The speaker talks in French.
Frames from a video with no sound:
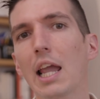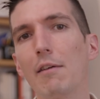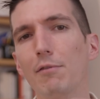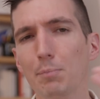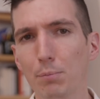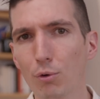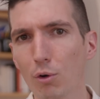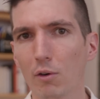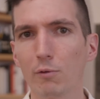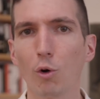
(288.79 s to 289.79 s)
Et
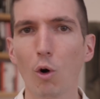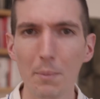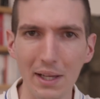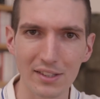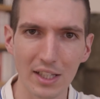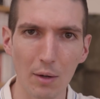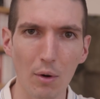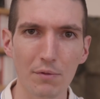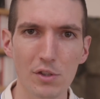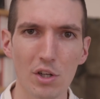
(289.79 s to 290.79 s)
pour vous remercier
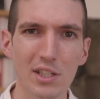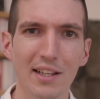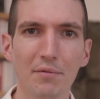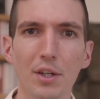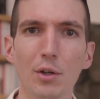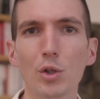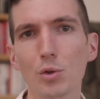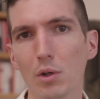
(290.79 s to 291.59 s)
d'avoir visionné cette vidéo,